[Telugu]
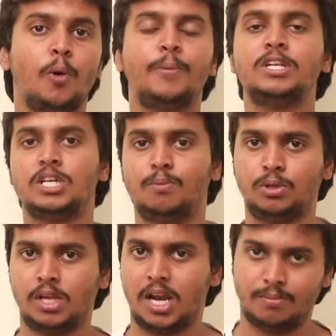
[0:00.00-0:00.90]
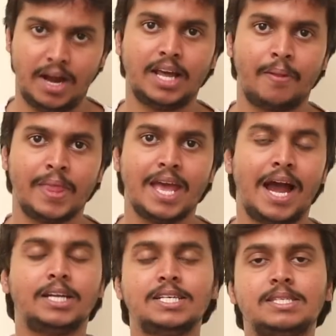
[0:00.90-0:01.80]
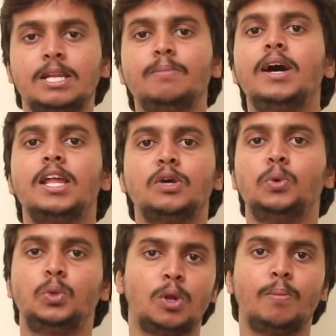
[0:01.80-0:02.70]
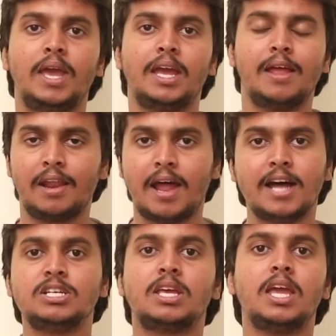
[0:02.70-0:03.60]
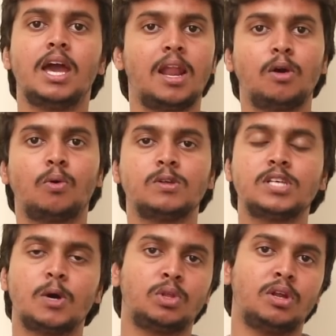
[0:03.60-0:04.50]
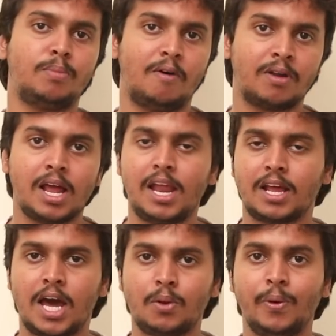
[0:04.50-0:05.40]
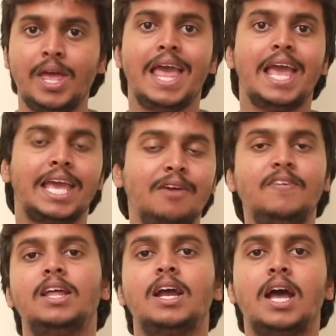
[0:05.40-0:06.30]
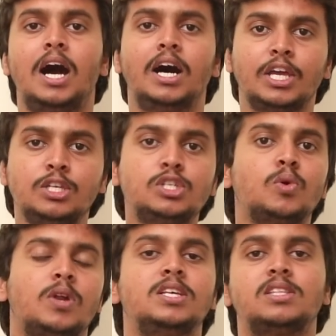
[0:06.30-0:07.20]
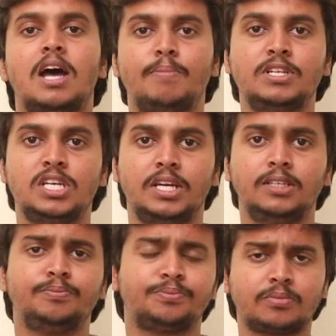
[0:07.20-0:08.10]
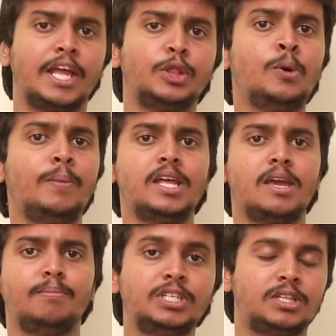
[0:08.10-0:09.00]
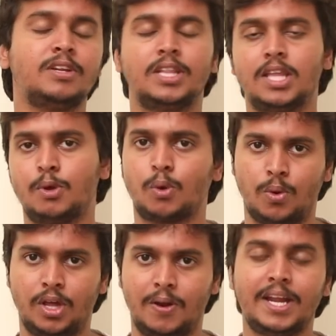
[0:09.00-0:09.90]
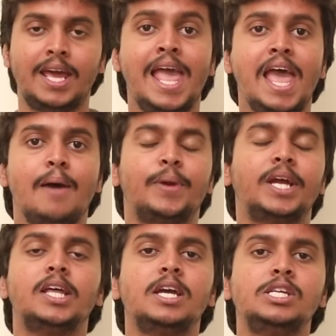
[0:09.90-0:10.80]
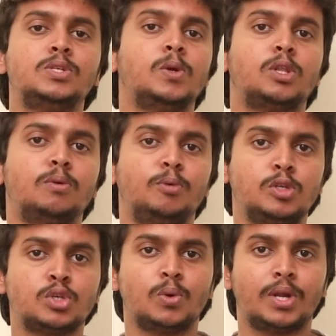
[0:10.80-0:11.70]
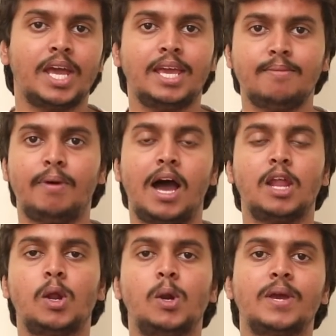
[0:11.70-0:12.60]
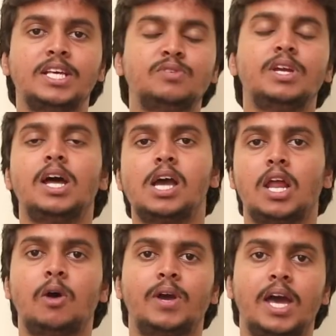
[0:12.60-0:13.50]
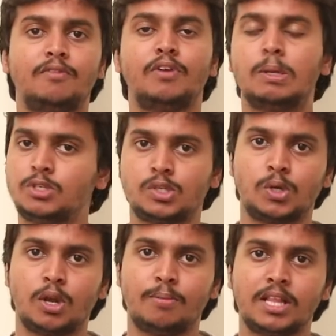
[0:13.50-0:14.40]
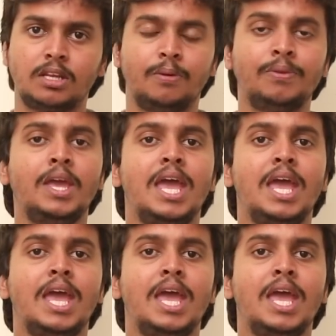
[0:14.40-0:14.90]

ఓపెన్ చేయబోతున్నారనమాట అంటే సినిమాలకు దూరమై రాజకీయాలలో కొనసాగుతున్న పవన్ కళ్యాణ్ గారు ఈ విధంగా ఇన్స్టిట్యూట్ని స్థాపించి ఎంతోమందికి భవిష్యత్తుని ఇద్దాం అనుకుంటున్నారు అంటే మిగతా ఇన్స్టిట్యూట్తో పోల్చుకుంటే ఈ పాలకులలో ఎస్వి రంగారావు గారి ఫిల్మ్ ఇన్స్టిట్యూట్లో మాత్రం